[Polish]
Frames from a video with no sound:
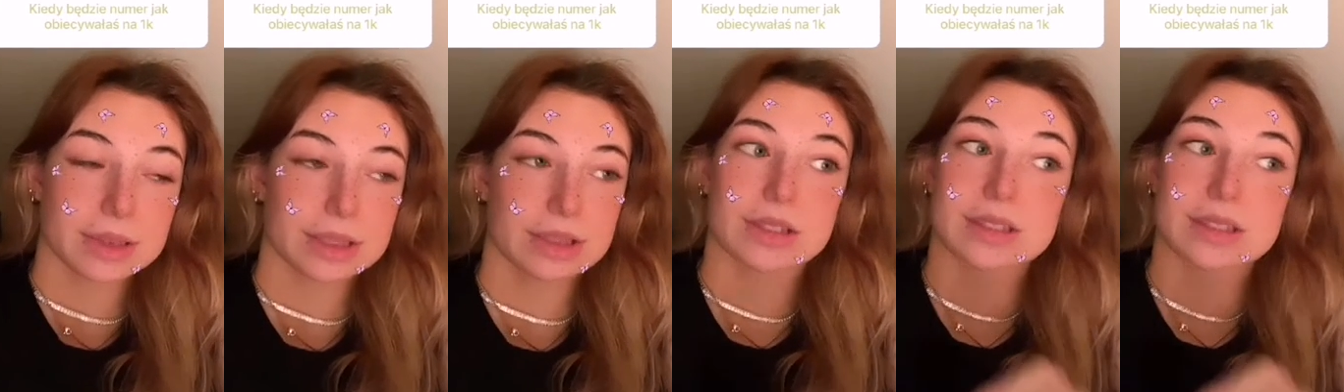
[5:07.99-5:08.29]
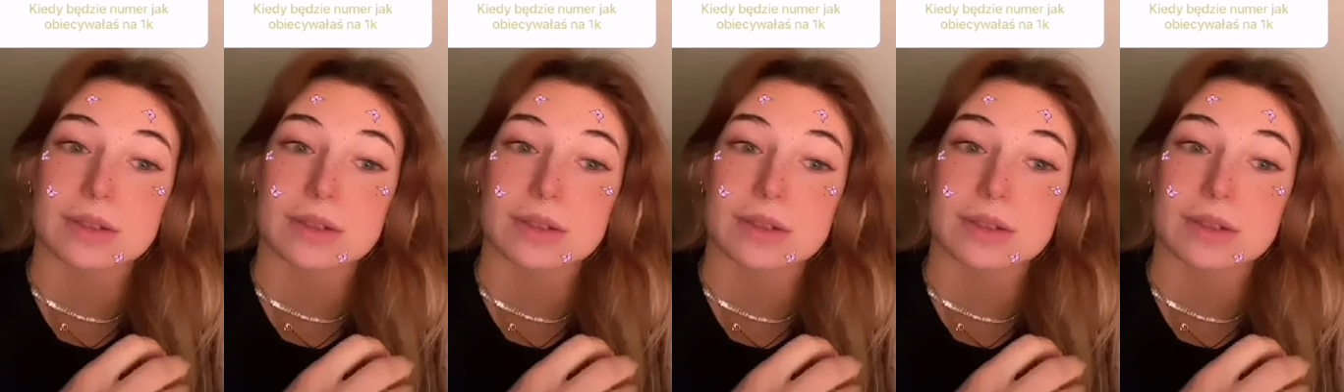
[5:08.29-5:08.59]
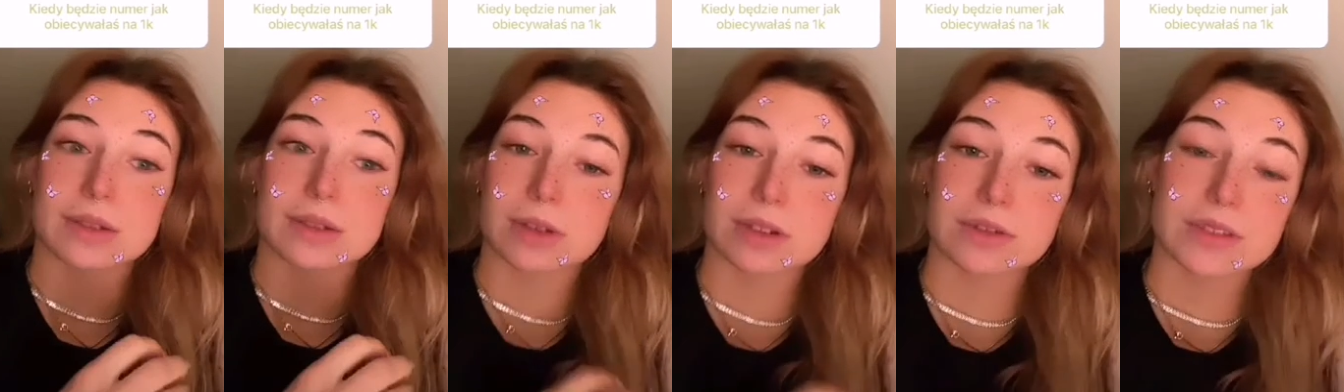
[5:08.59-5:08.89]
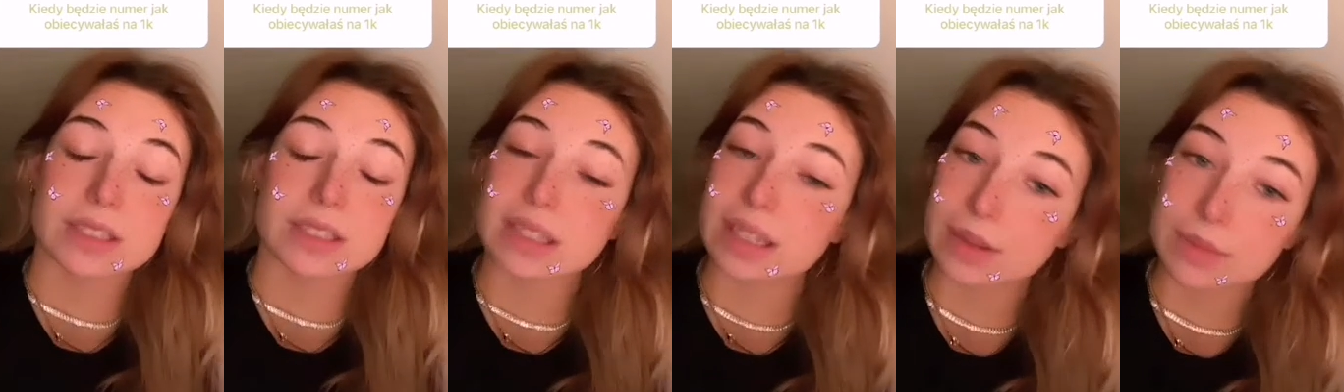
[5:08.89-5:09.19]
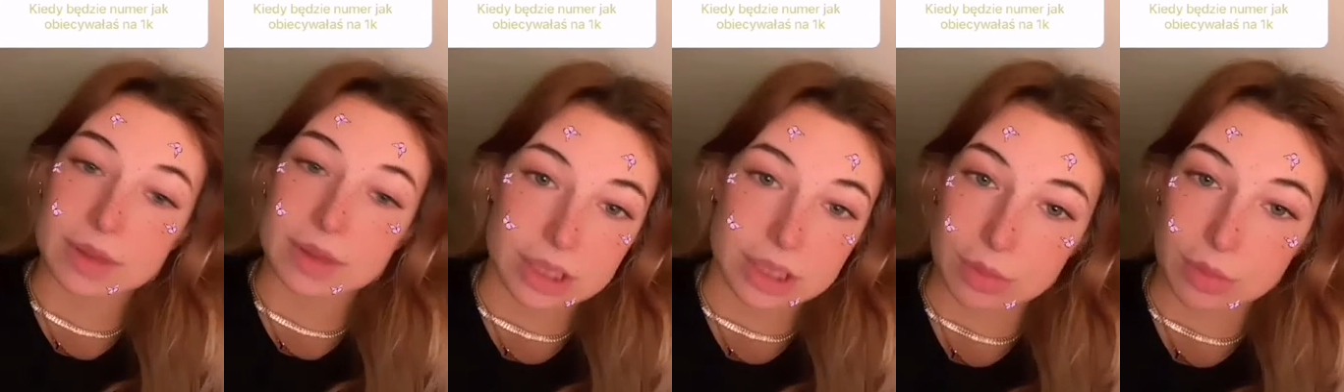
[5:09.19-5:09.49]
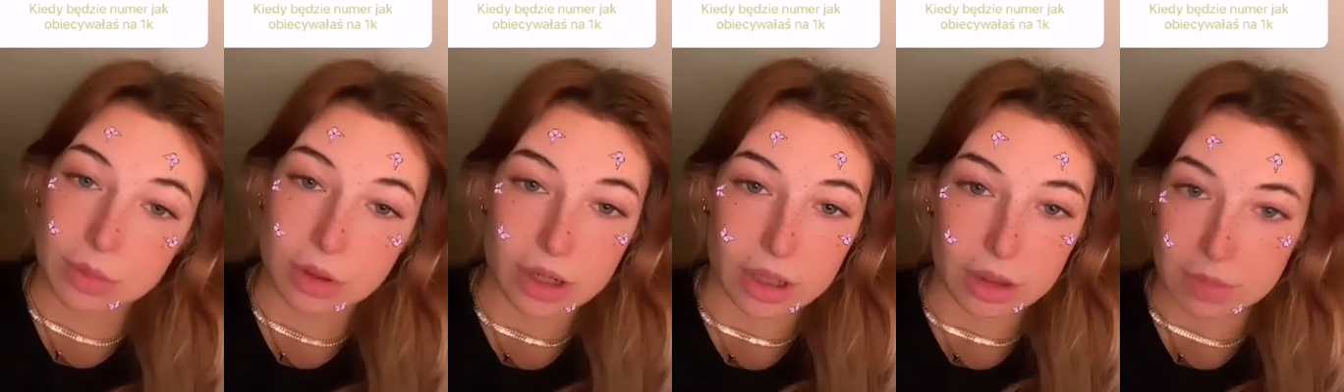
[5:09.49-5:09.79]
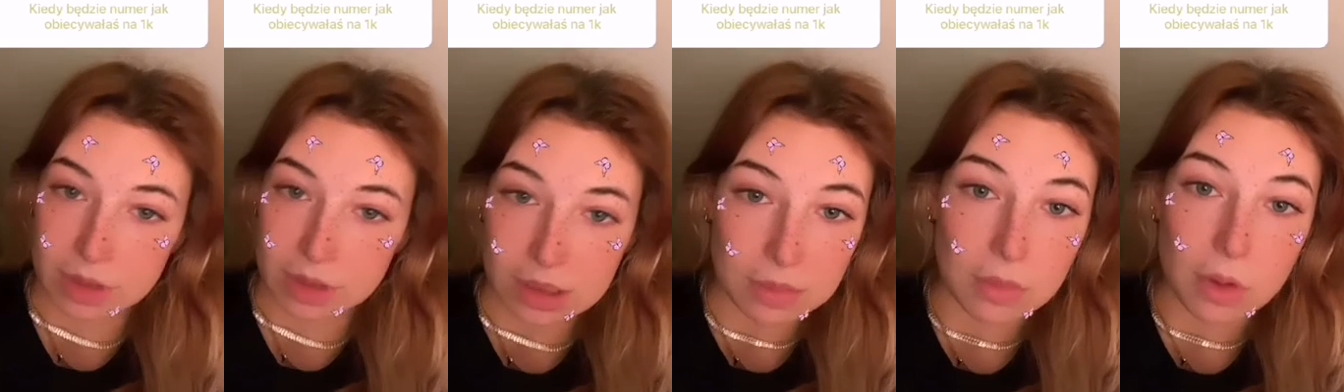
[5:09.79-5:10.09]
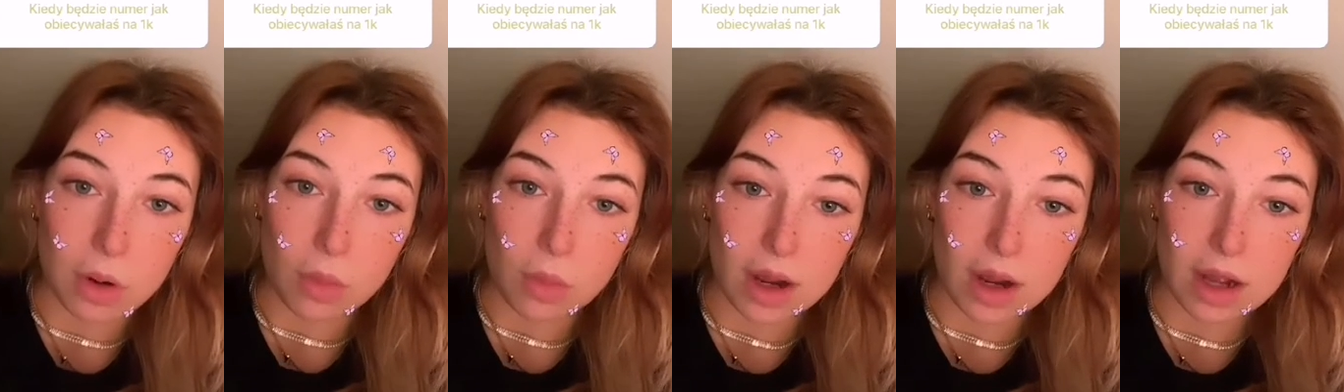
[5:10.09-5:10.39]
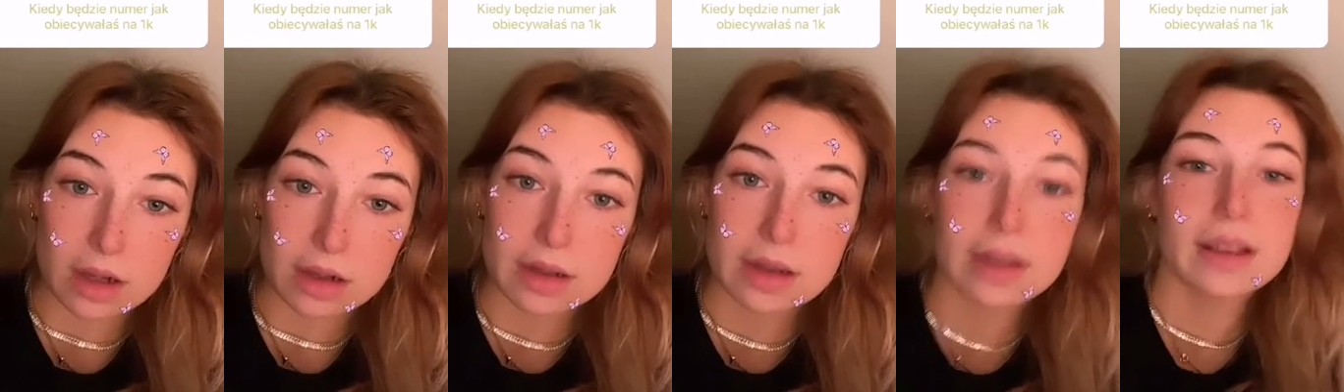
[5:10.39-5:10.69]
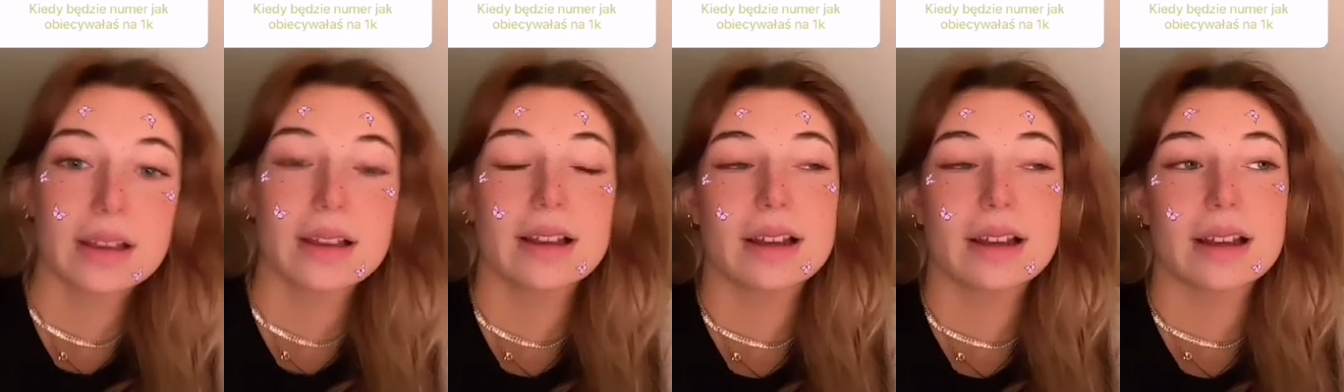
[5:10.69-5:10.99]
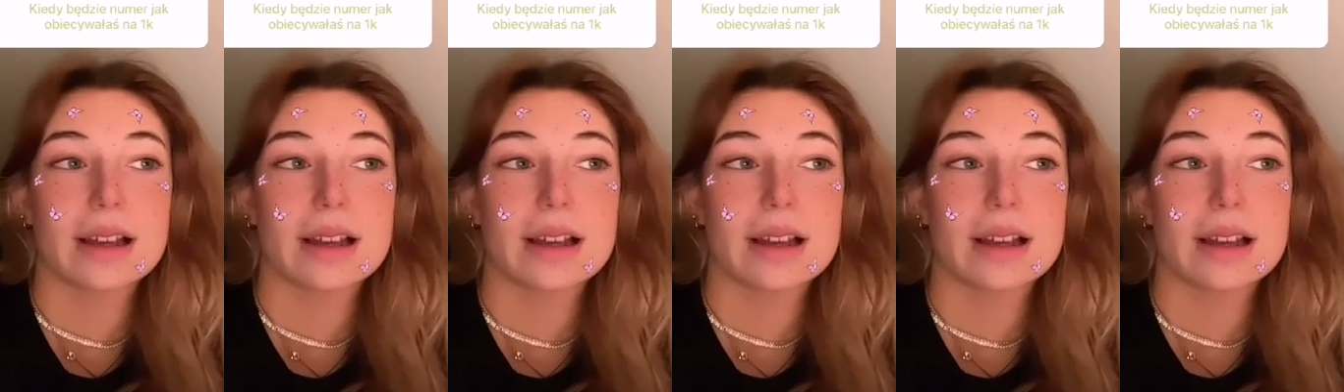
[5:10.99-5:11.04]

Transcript: Oczywiście postaram się to załatwić tak szybko, jak będę mogła.